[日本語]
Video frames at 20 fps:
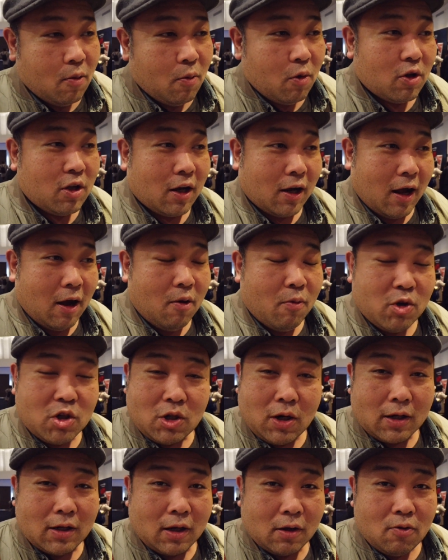思ったか、面
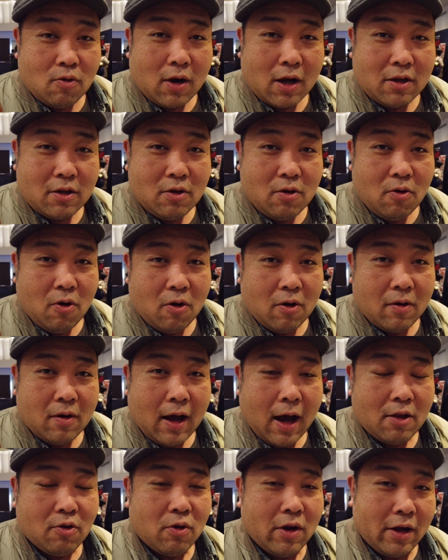白かったかどうかっていうのを
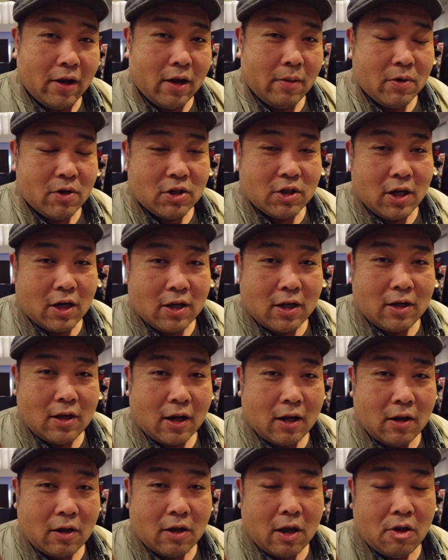後でレビューしてい
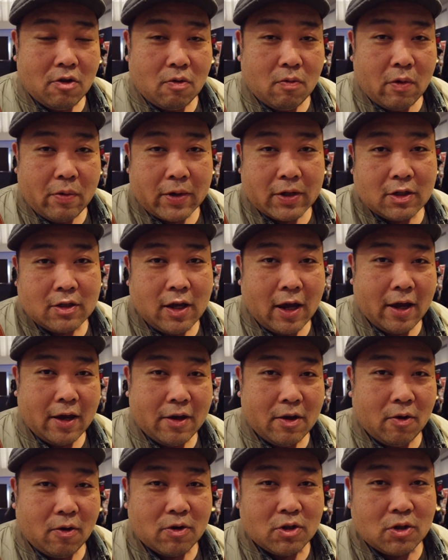ただきたいと思いますので、
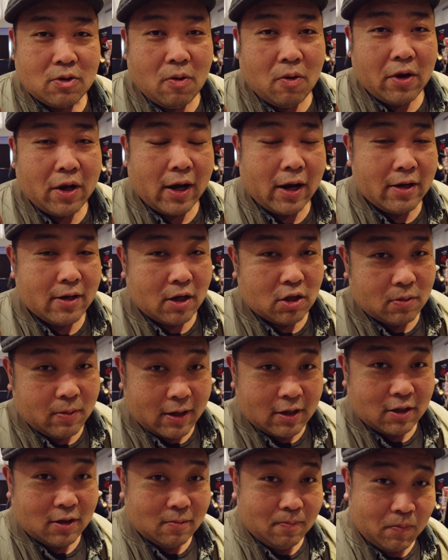よろしくお願いいたし
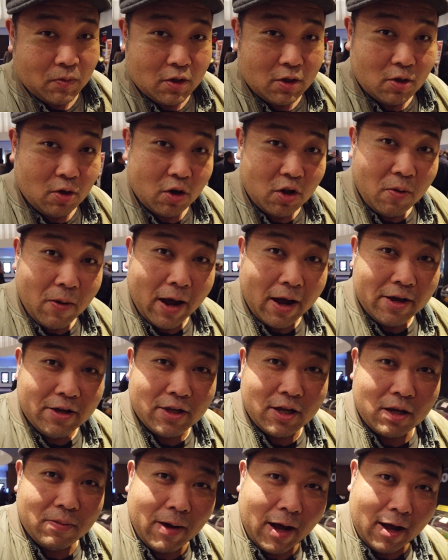ます。それでは行っ
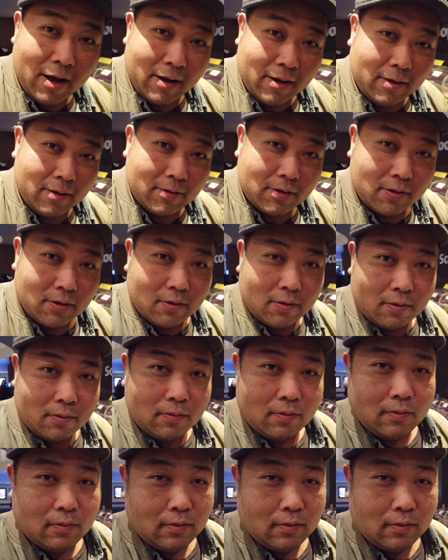てきます。